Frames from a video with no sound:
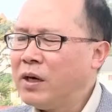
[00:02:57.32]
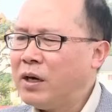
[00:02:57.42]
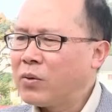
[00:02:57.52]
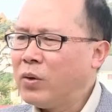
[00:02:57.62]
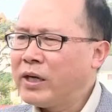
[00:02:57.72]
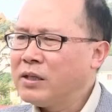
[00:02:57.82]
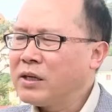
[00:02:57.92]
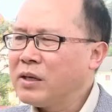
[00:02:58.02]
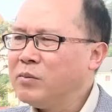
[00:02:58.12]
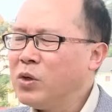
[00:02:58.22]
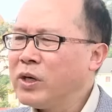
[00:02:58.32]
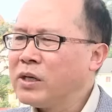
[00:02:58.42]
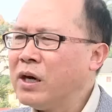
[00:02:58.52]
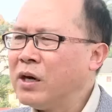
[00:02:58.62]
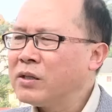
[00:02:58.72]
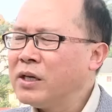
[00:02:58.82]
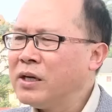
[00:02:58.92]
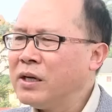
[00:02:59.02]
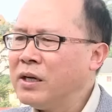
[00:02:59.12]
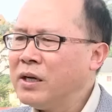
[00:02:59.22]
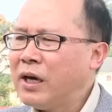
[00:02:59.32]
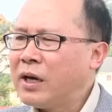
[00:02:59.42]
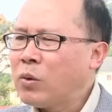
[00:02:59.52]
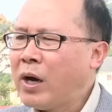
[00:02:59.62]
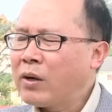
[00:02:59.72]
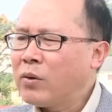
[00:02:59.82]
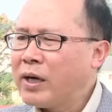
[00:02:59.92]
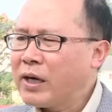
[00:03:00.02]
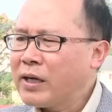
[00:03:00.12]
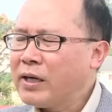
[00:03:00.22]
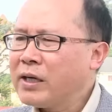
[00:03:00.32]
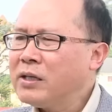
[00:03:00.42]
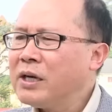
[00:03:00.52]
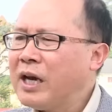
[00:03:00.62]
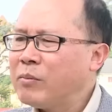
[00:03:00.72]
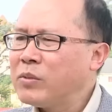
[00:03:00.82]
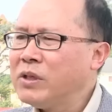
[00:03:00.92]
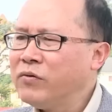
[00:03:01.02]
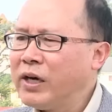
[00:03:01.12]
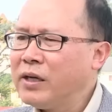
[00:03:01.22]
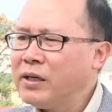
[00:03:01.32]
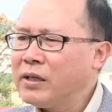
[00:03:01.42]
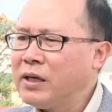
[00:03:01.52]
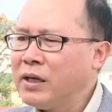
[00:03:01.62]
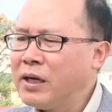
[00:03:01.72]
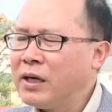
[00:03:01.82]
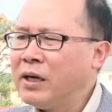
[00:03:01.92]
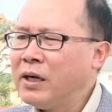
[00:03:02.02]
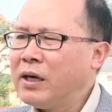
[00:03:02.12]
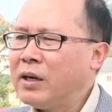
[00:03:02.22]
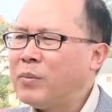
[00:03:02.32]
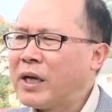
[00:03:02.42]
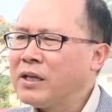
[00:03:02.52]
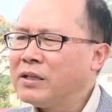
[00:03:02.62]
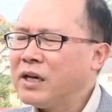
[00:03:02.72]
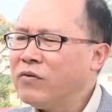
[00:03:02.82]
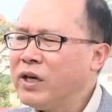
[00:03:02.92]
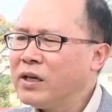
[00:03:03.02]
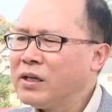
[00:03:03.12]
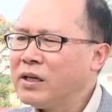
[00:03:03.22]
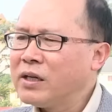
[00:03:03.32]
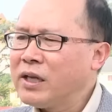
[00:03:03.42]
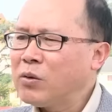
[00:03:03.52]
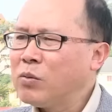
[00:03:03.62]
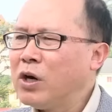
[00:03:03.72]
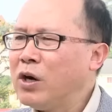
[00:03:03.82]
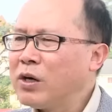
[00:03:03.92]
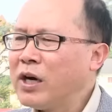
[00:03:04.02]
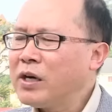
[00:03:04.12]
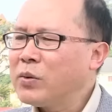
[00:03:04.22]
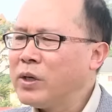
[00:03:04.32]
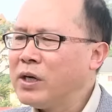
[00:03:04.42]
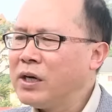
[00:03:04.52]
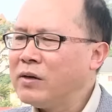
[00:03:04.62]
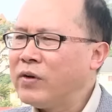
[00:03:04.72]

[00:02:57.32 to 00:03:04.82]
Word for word: à, qua những các cái mô hình đó thì à, qua qua các cái cách thức làm như vậy ấy, thì là à, bản thân xã viên thì người ta cũng có các cái quyền lợi